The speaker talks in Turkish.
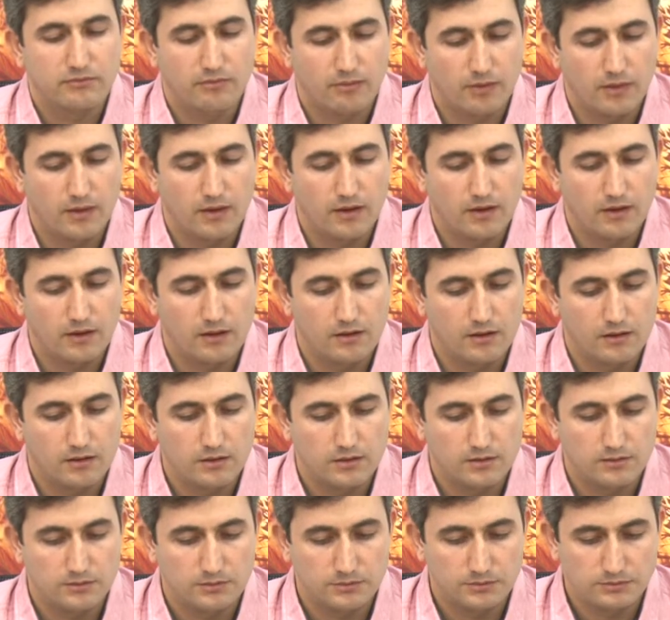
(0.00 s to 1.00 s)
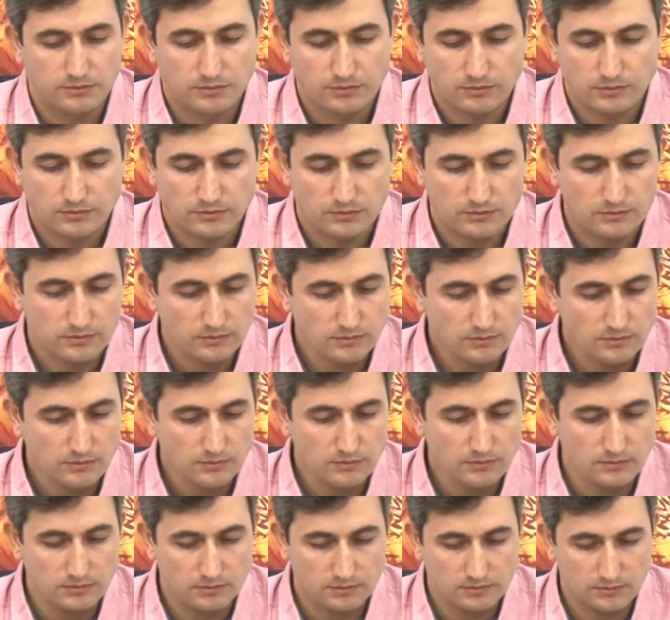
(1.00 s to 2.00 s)
Ee, burada işlediğimiz 9.
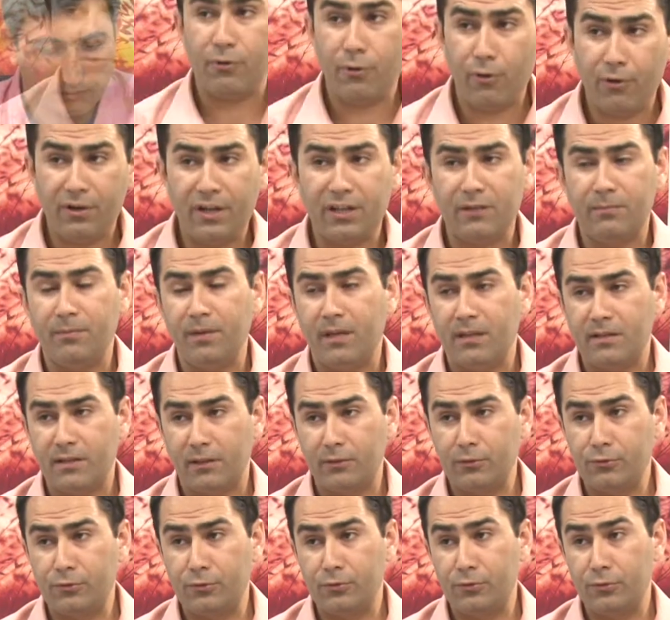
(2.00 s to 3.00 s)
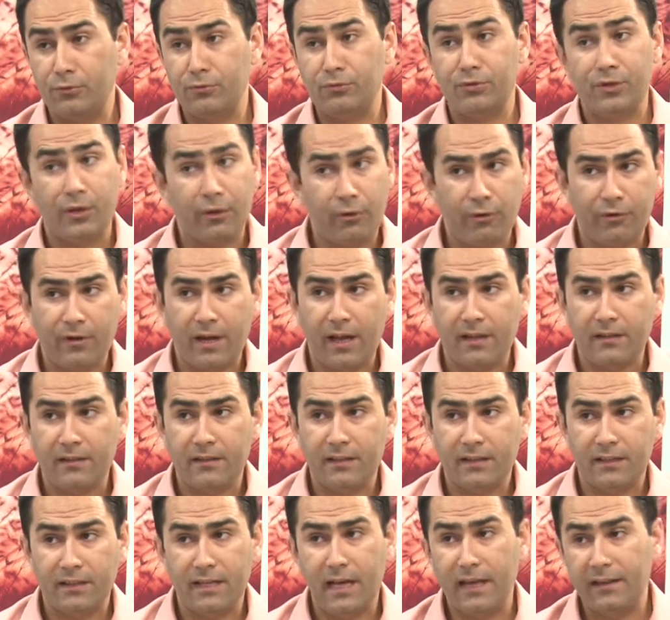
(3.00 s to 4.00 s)
asıl bize ne öğretmeye çalışıyordu, ne
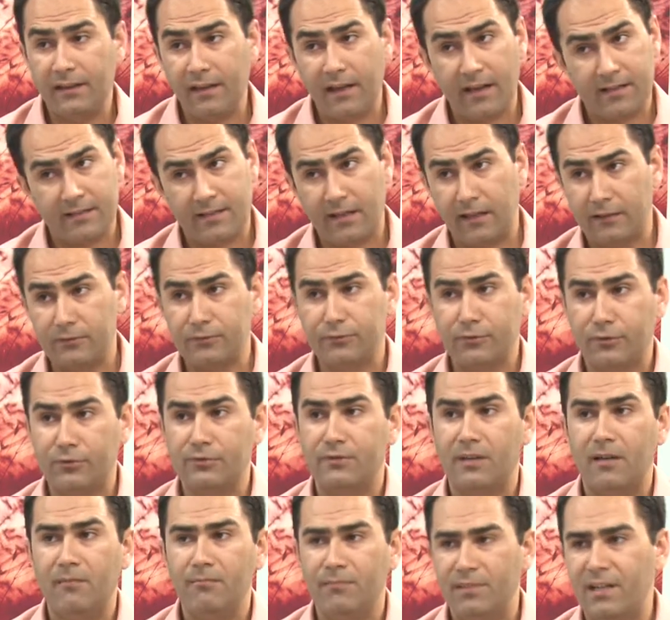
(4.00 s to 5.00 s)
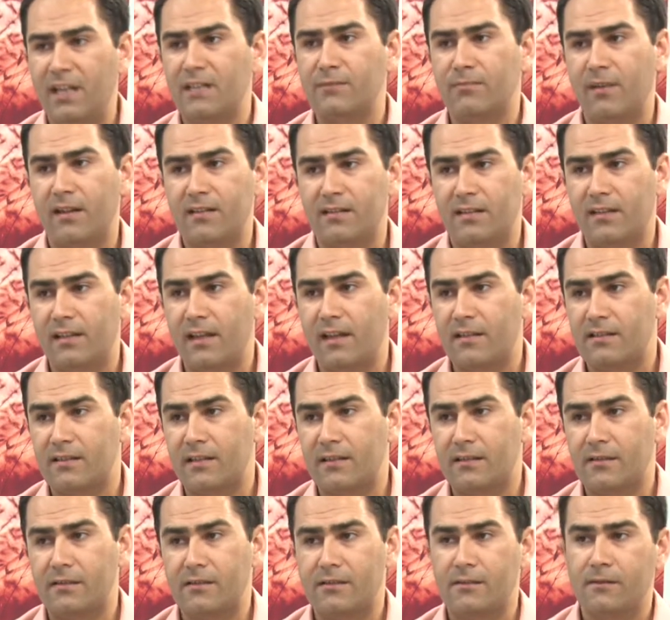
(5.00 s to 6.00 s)
öğrendik, ne ders aldık ondan biraz
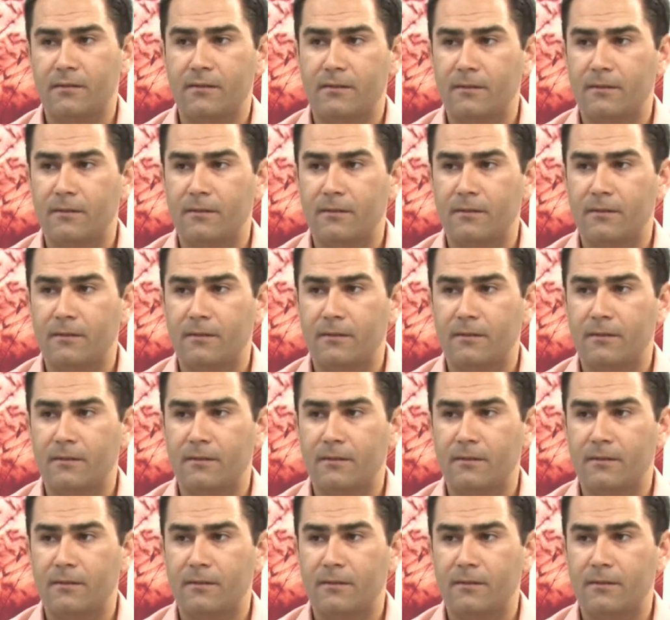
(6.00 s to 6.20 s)
bahsederseniz.